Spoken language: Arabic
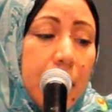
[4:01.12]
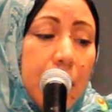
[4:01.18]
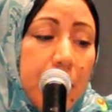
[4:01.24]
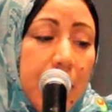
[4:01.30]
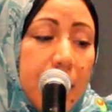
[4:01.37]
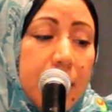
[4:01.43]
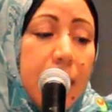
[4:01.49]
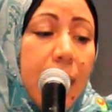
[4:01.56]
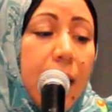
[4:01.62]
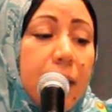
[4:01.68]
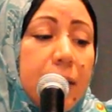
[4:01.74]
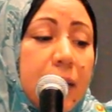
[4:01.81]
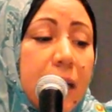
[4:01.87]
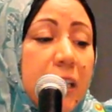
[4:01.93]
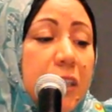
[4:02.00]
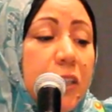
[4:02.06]

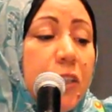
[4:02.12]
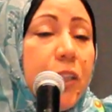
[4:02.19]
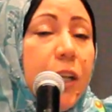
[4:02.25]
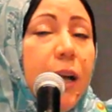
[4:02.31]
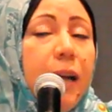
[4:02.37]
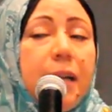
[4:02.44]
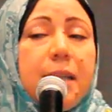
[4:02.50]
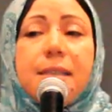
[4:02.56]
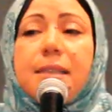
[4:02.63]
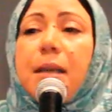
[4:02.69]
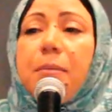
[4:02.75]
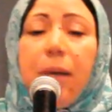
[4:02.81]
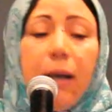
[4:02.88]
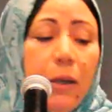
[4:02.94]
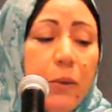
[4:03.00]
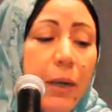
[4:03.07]
بغداد إن جار
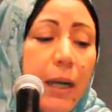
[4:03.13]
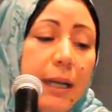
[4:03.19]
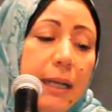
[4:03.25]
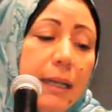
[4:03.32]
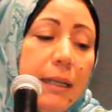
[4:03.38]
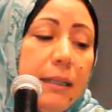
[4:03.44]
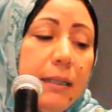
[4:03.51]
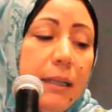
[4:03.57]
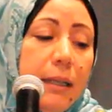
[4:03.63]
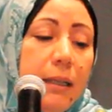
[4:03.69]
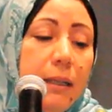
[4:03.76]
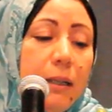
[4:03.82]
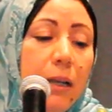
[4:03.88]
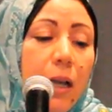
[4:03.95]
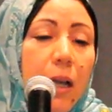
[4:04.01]
الزمان عليك